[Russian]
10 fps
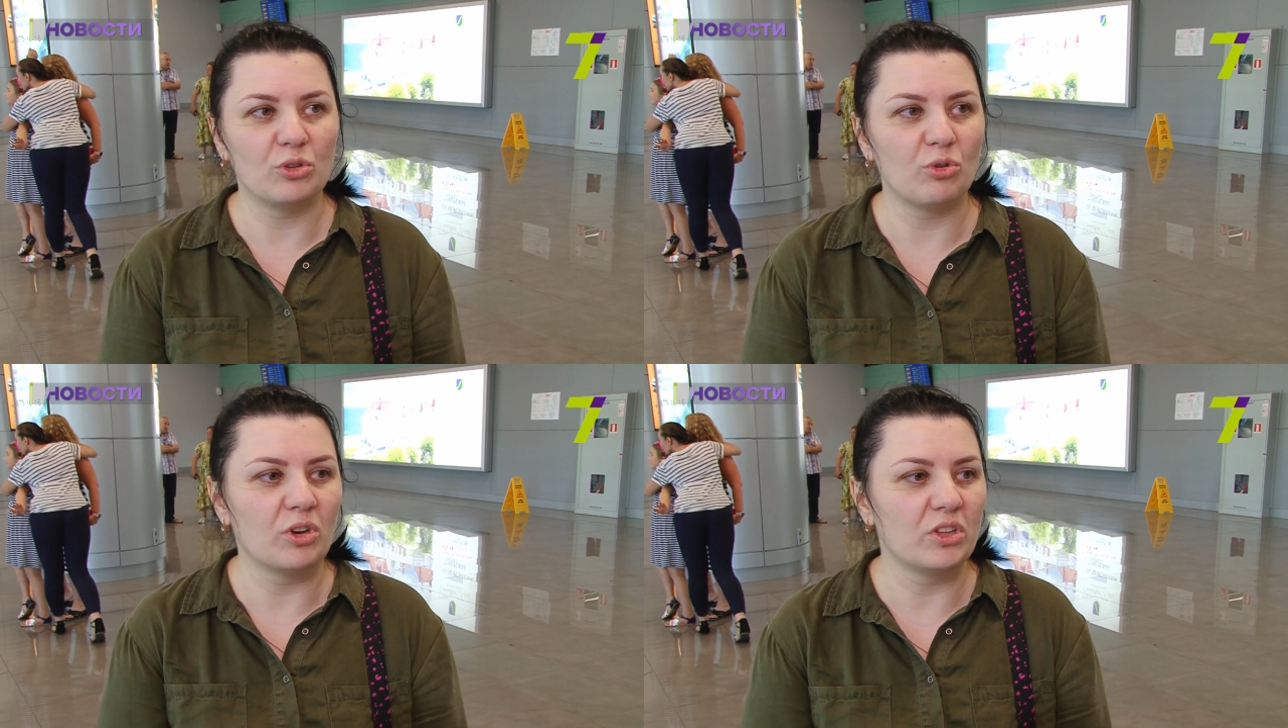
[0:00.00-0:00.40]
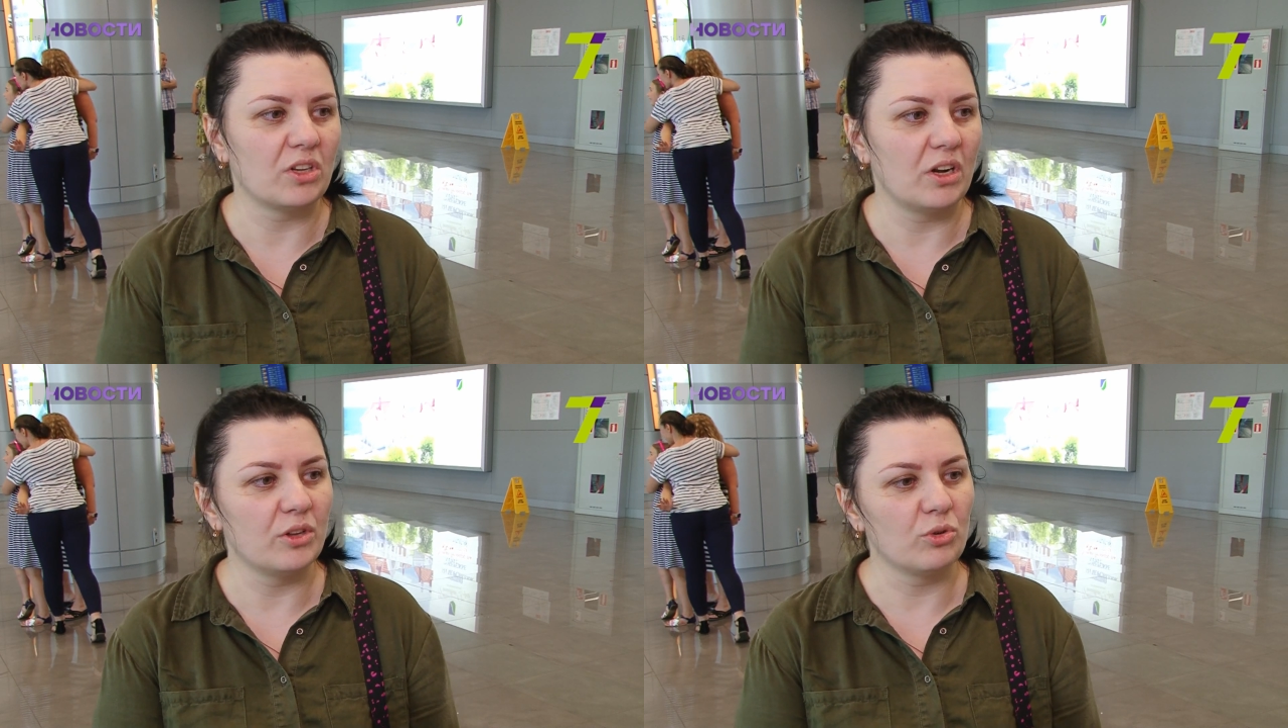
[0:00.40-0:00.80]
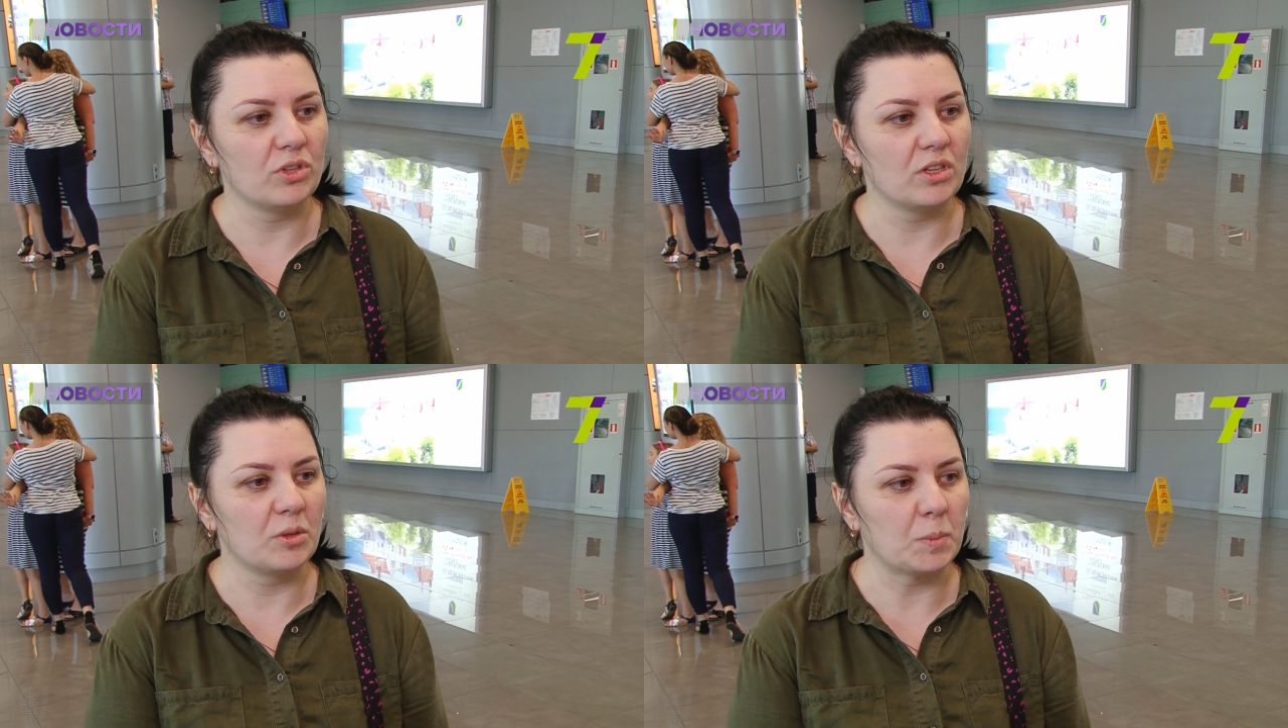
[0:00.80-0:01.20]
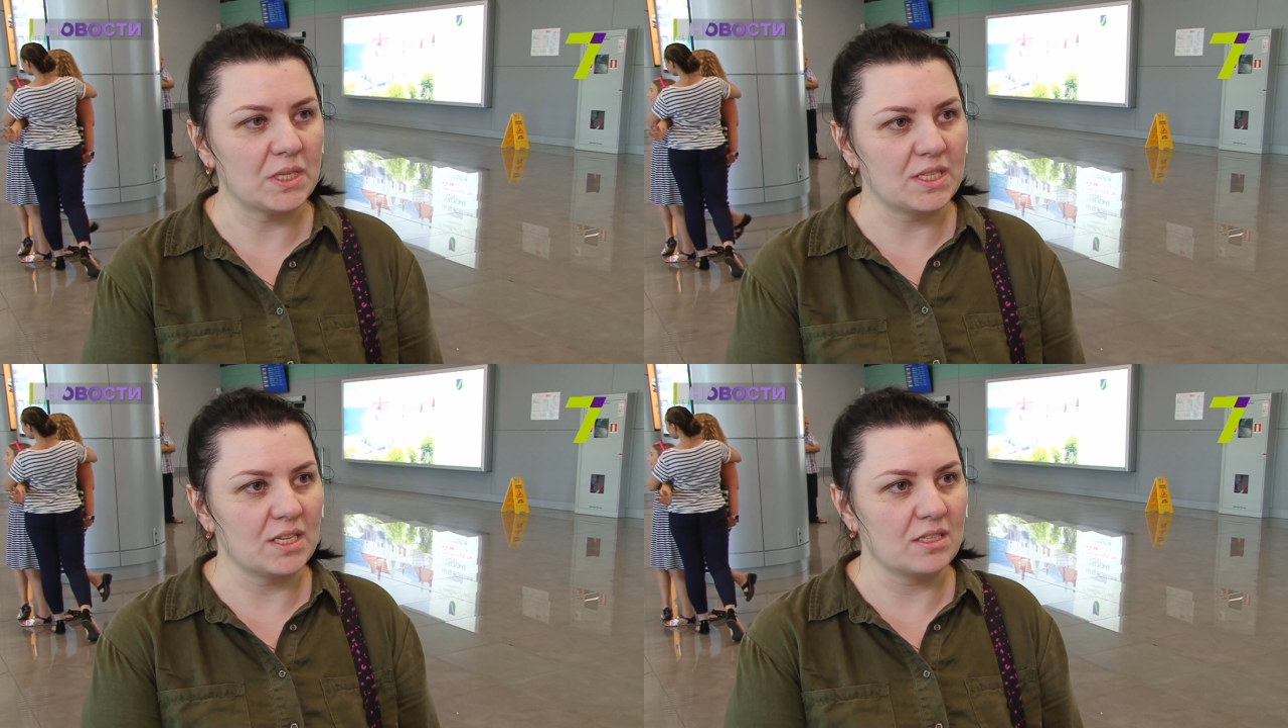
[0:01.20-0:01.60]
которую контролирует этот
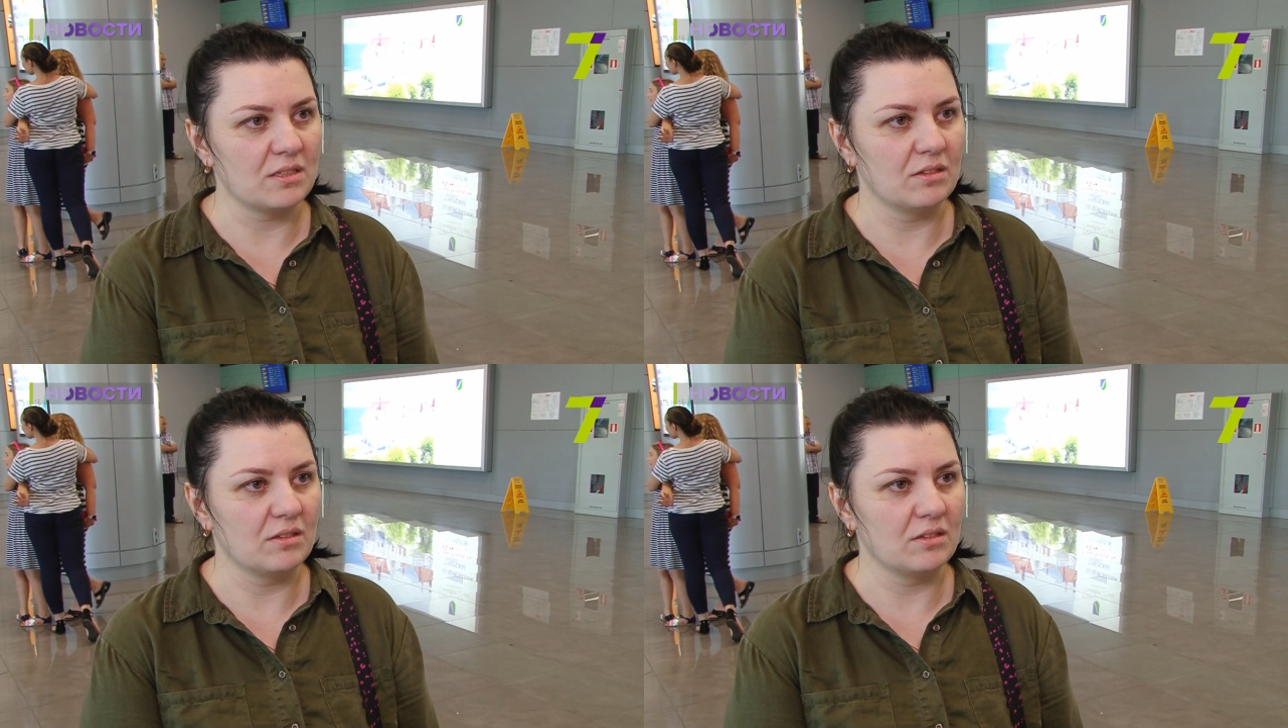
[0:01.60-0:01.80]
процесс,